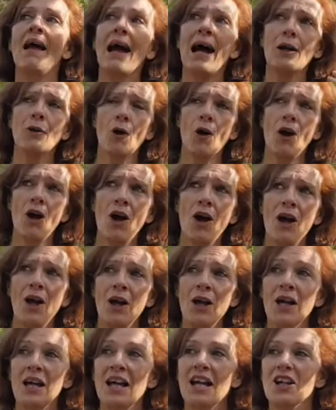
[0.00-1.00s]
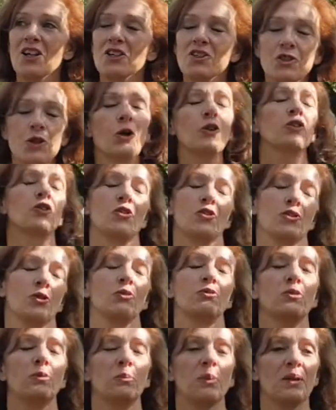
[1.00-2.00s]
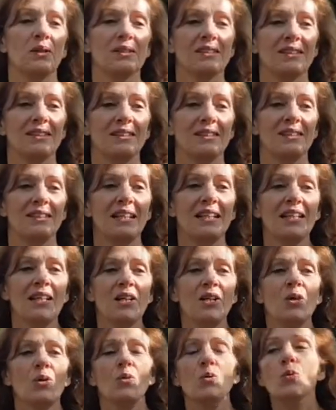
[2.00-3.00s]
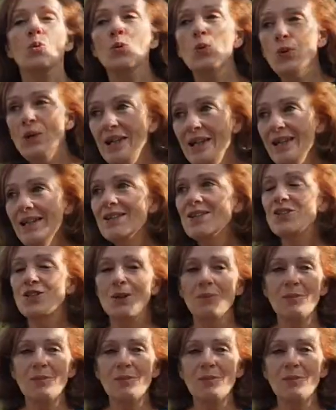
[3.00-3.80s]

alors, j'entends ce que vous pensez. Oui, se